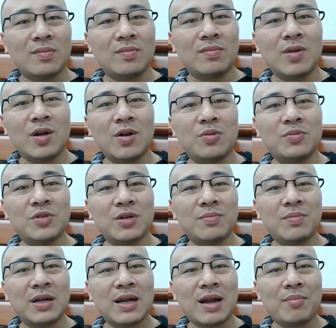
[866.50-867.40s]
Mấy hôm
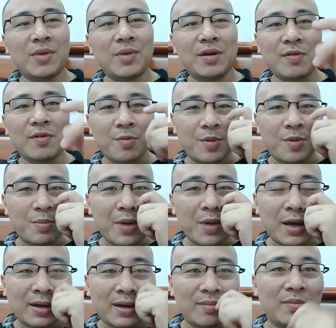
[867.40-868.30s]
trước mình làm biếng bởi mình
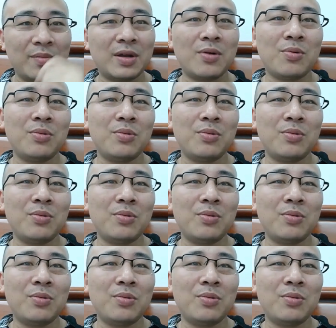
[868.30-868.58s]
mệt, mình